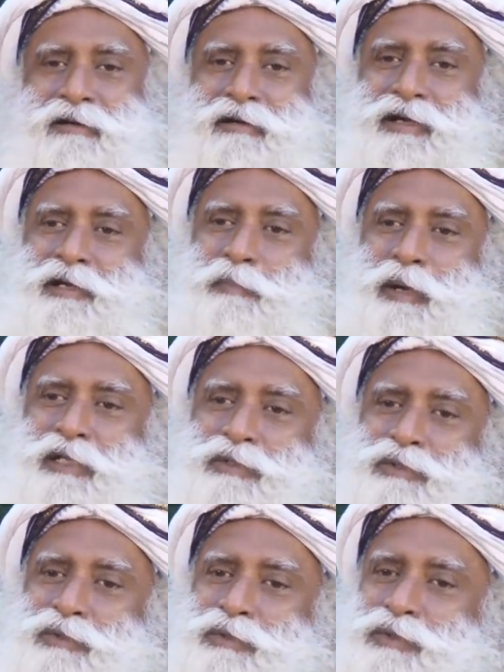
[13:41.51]
de Chine ou
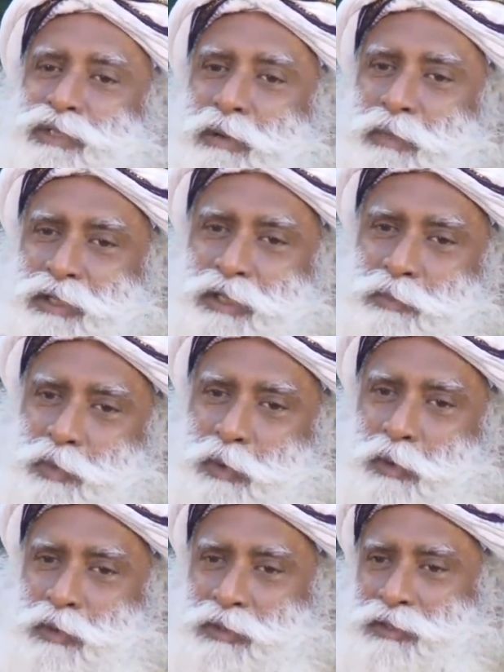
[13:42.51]
s'il est passé
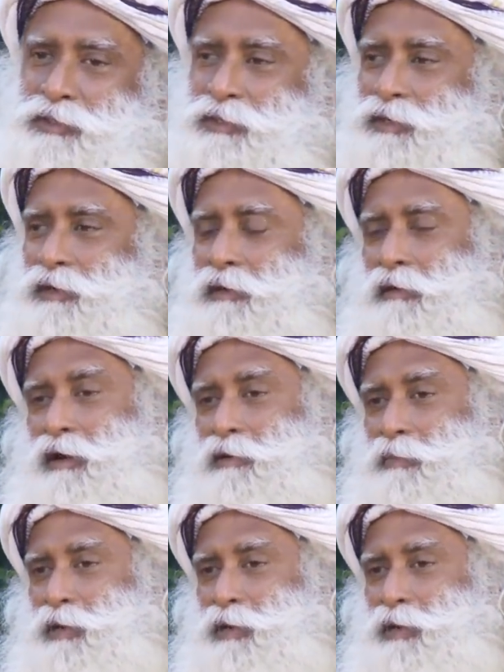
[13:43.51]
par d'autres endroits,